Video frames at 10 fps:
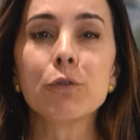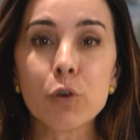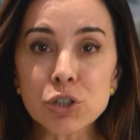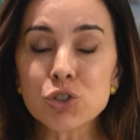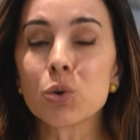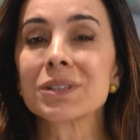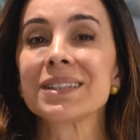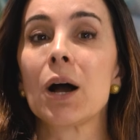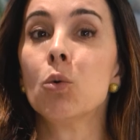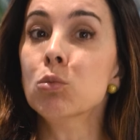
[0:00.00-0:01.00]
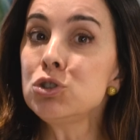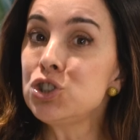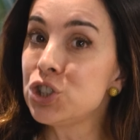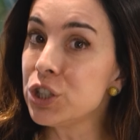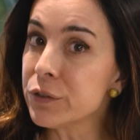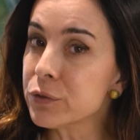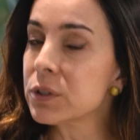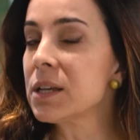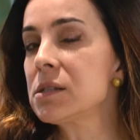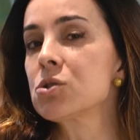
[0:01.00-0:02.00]
Eu vou te contar o
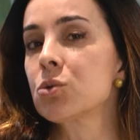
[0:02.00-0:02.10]
motivo desse